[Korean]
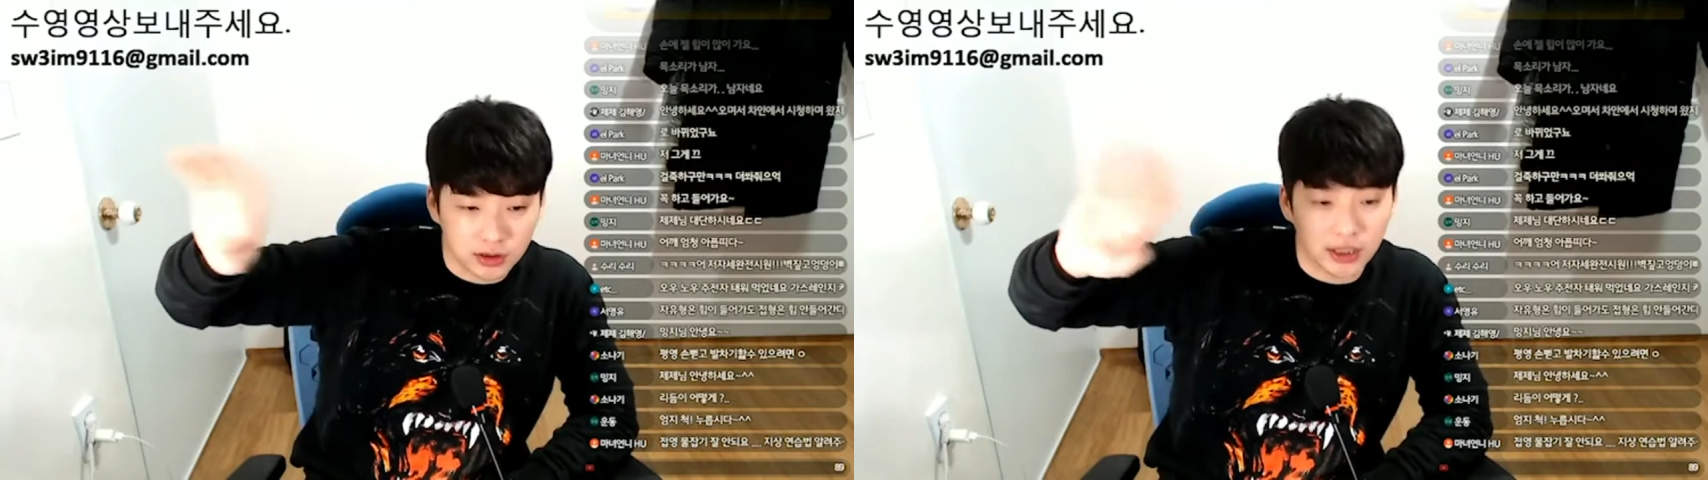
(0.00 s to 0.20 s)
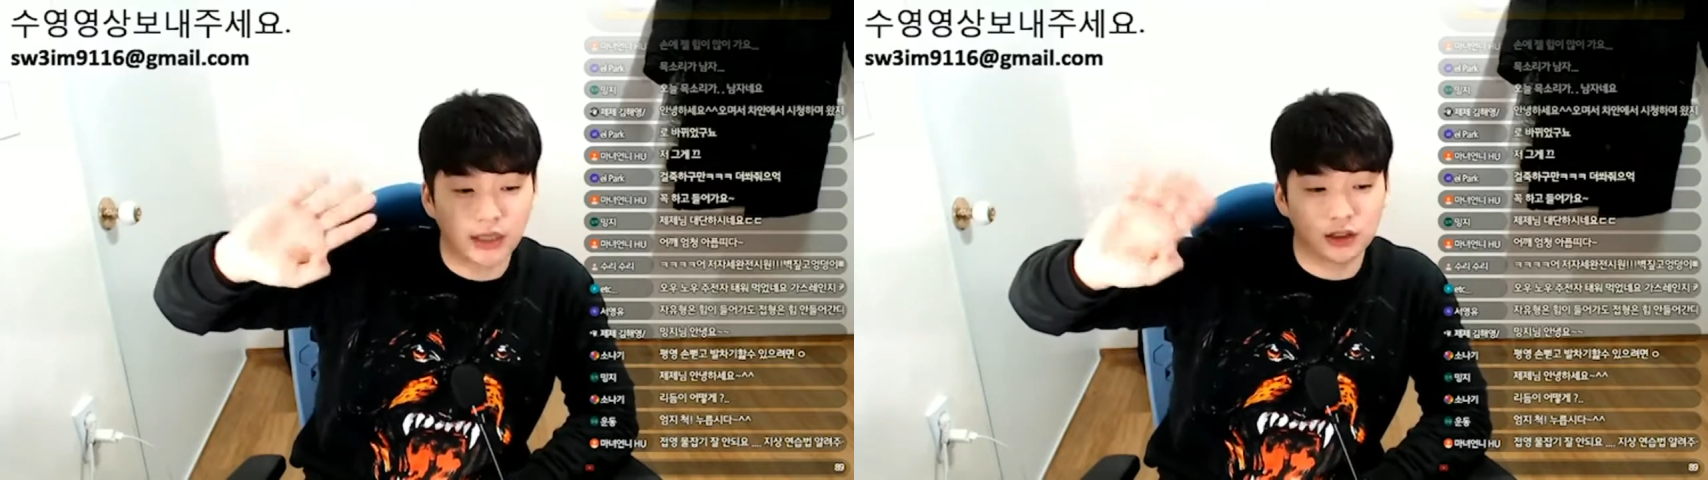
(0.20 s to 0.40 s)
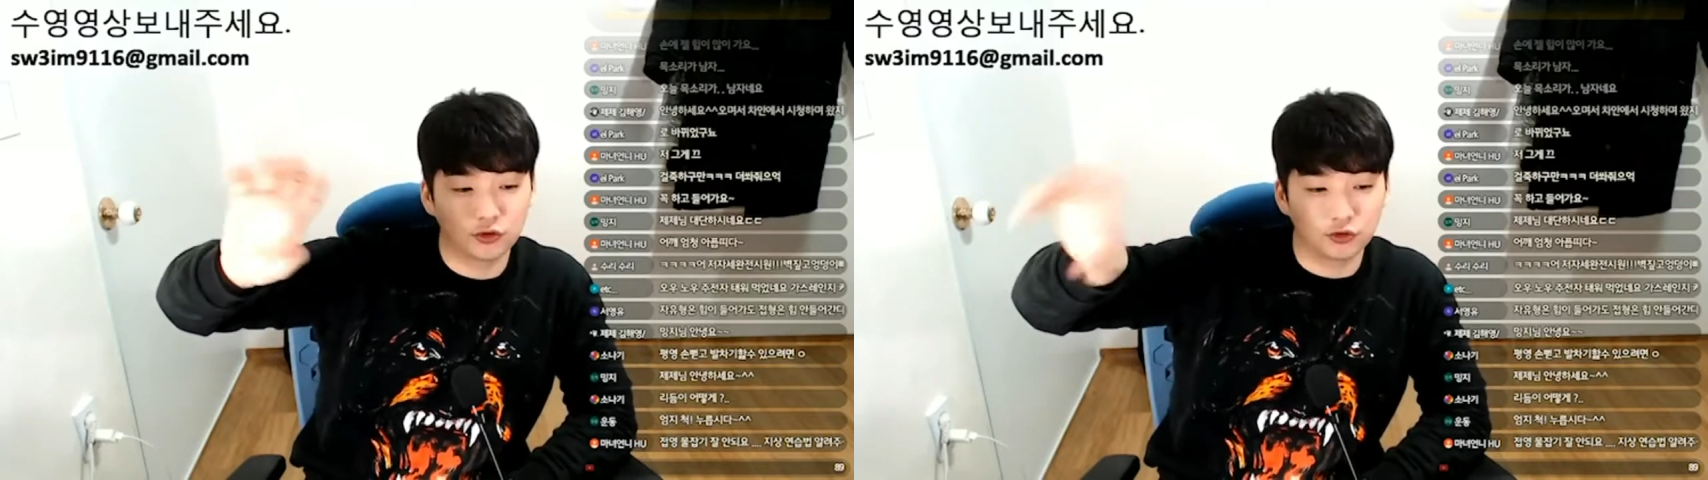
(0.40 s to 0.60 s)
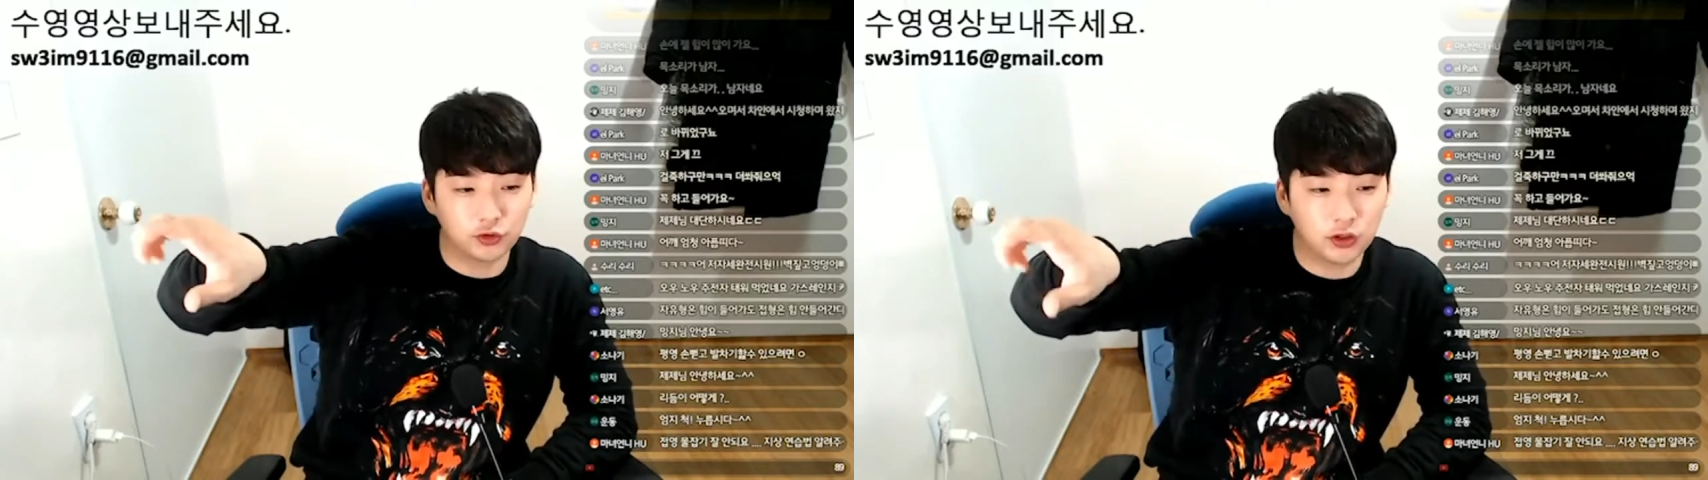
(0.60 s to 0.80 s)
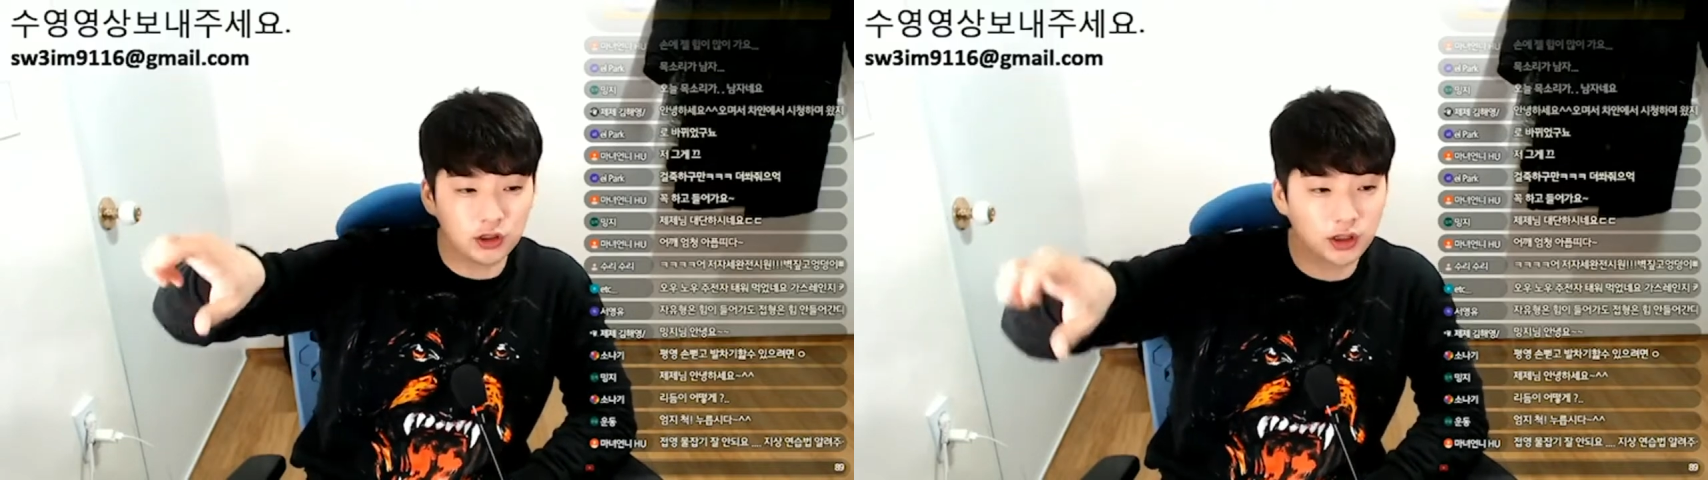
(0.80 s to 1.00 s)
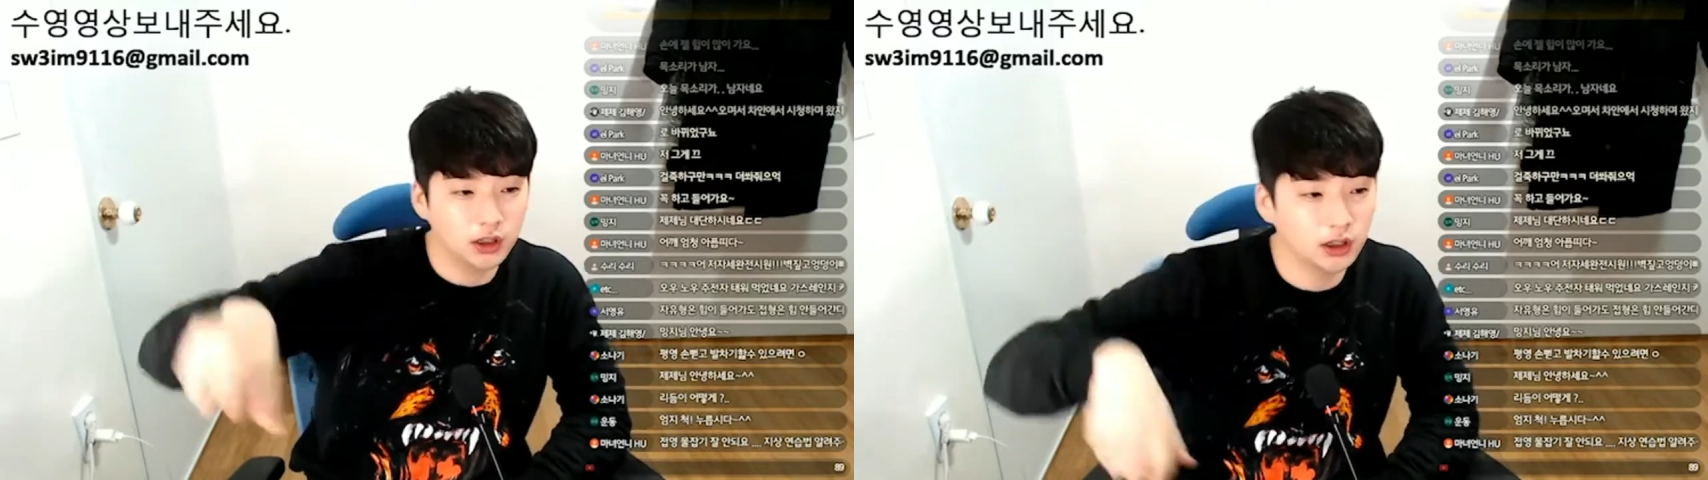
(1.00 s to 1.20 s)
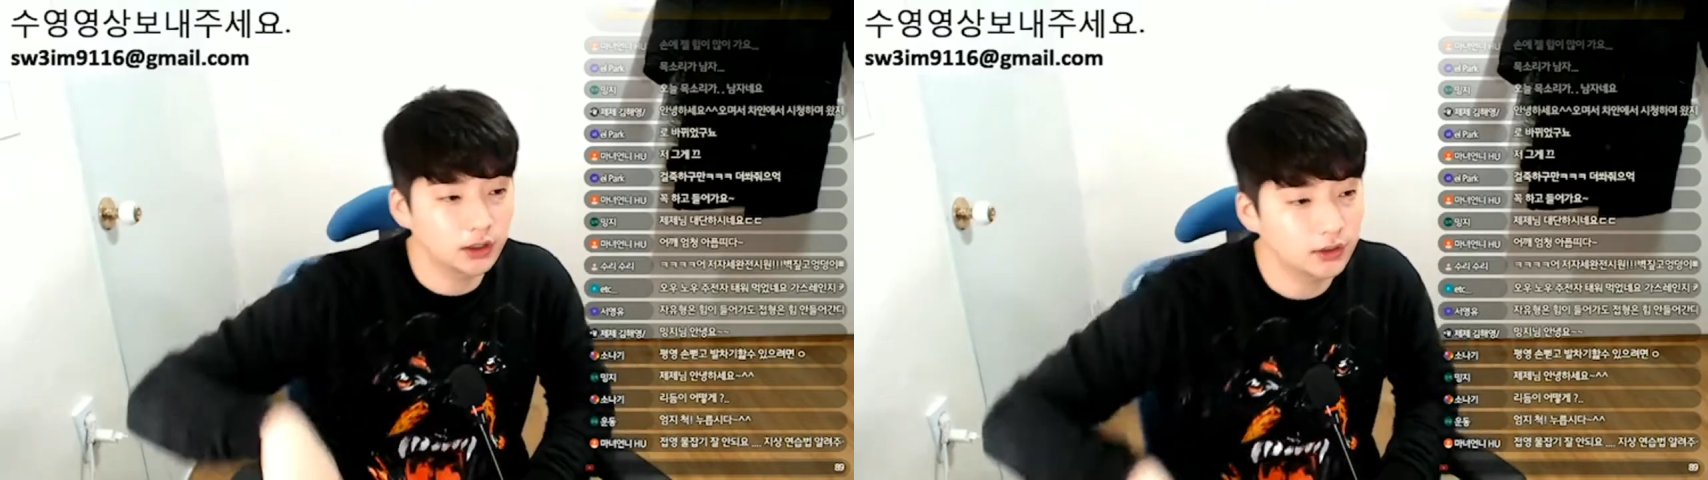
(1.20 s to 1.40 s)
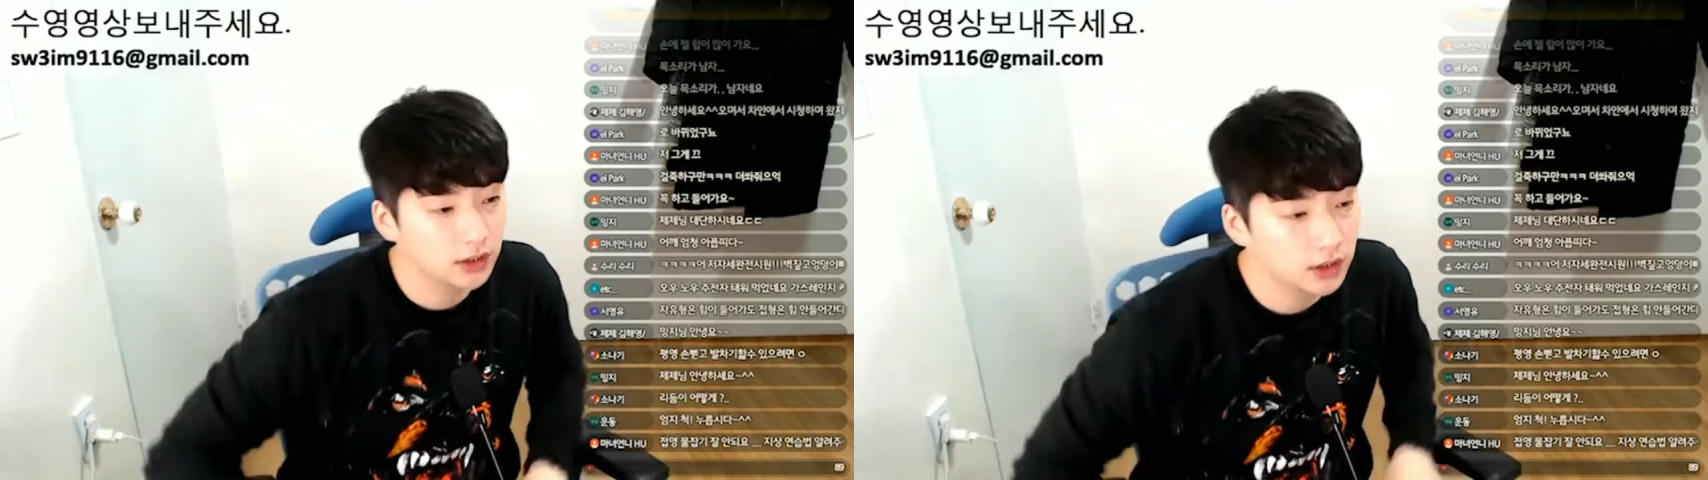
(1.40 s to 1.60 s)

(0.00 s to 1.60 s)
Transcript: 그게 가장 중요하니까